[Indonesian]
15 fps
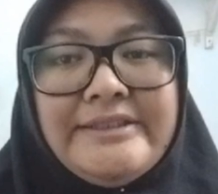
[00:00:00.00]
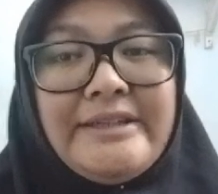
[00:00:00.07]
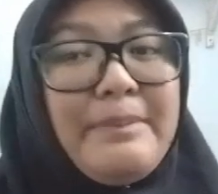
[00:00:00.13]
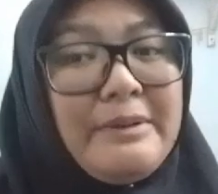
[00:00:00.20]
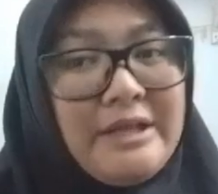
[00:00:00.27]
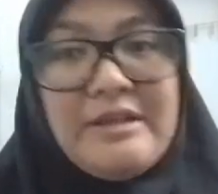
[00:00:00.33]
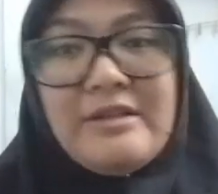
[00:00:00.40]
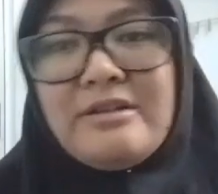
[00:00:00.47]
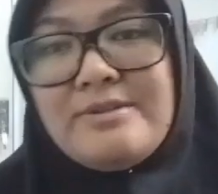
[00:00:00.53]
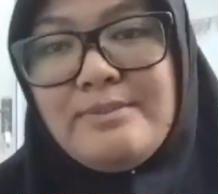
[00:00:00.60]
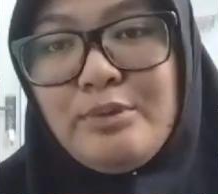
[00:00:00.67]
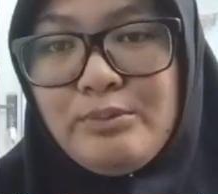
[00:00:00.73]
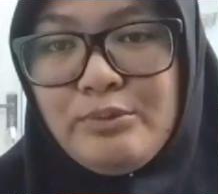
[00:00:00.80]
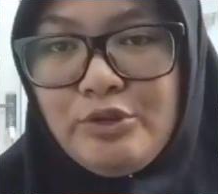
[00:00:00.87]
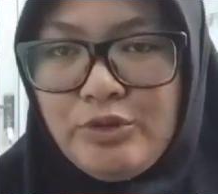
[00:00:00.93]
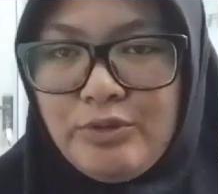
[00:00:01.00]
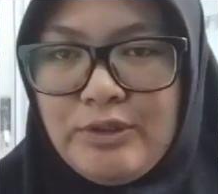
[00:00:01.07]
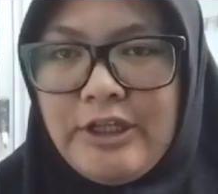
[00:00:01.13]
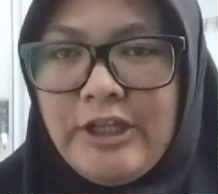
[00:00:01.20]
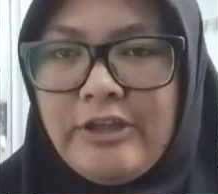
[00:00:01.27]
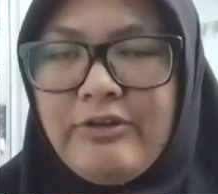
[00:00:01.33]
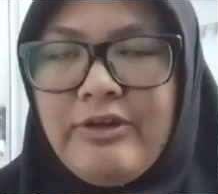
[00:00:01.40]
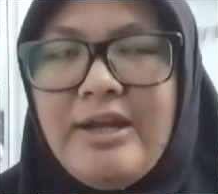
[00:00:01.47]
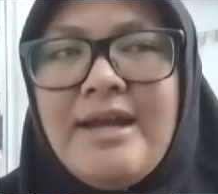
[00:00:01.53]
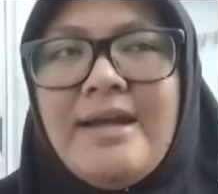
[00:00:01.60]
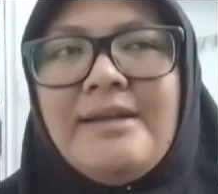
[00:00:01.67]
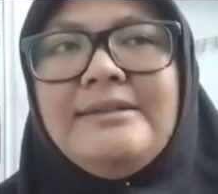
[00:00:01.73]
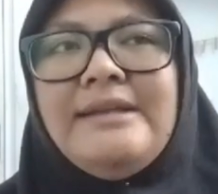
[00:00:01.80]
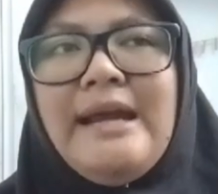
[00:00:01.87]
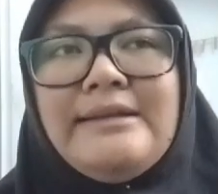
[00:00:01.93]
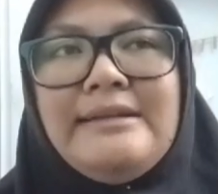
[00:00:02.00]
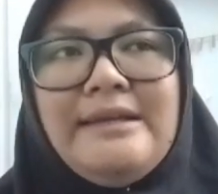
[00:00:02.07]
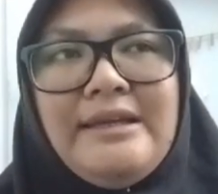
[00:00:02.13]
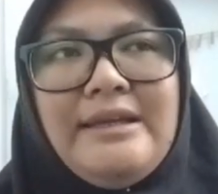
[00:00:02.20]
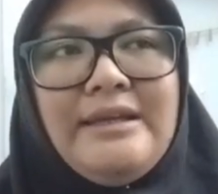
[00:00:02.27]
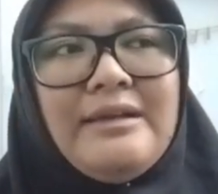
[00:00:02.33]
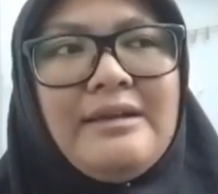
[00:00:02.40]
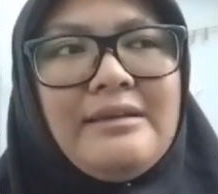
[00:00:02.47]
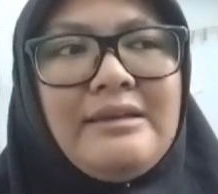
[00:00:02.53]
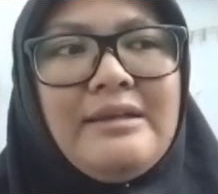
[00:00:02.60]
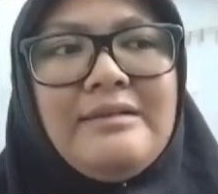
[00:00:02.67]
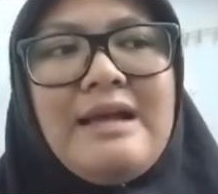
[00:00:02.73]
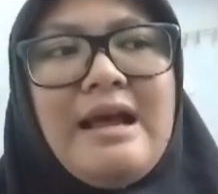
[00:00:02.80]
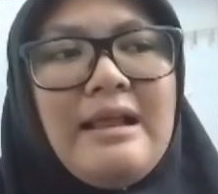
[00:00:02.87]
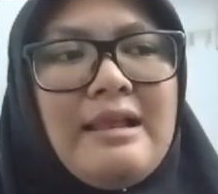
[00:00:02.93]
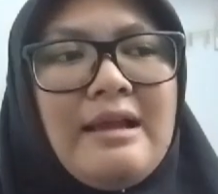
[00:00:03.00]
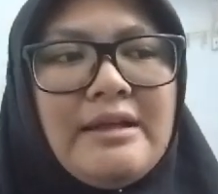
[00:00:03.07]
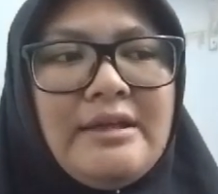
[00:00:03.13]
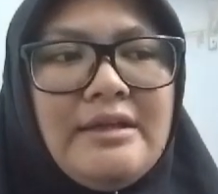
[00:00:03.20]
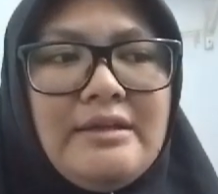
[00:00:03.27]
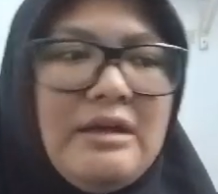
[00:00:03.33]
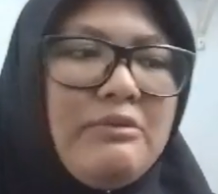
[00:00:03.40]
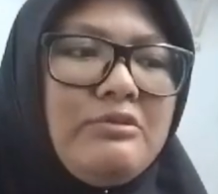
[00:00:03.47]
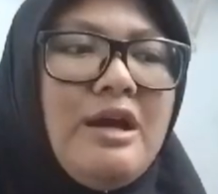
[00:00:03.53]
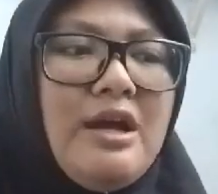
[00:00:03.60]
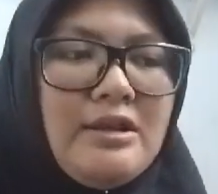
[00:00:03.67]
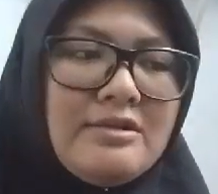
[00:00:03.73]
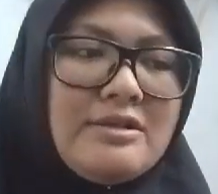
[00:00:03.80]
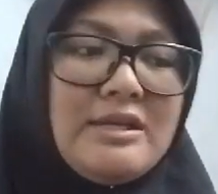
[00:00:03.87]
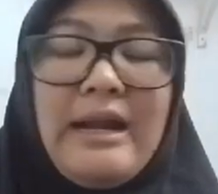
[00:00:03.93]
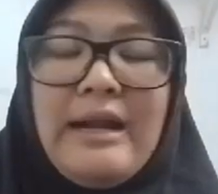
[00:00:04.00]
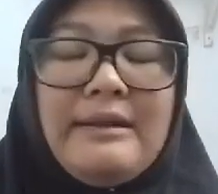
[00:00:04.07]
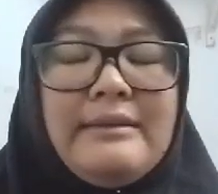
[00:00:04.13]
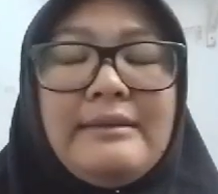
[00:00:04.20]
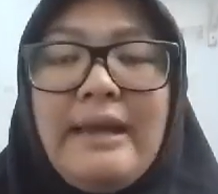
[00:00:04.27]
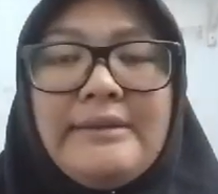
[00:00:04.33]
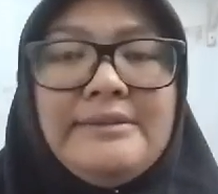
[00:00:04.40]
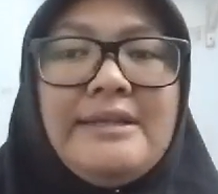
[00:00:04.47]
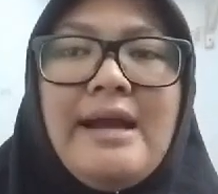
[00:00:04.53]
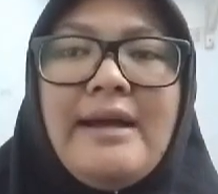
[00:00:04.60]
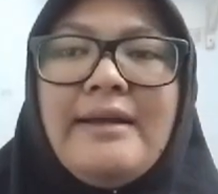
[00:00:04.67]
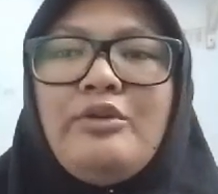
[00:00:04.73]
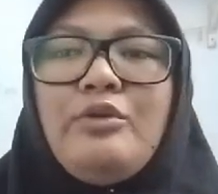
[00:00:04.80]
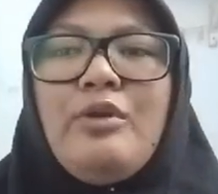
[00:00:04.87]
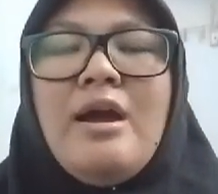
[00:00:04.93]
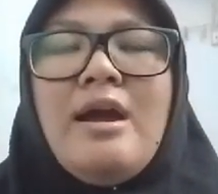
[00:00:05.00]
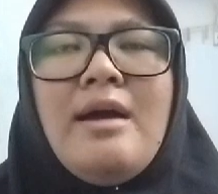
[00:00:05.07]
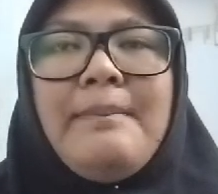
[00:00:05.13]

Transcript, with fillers: jika pertanyaan tersebut muncul gitu. Jadi tidak lagi ya udah terserah nanti aja gitu.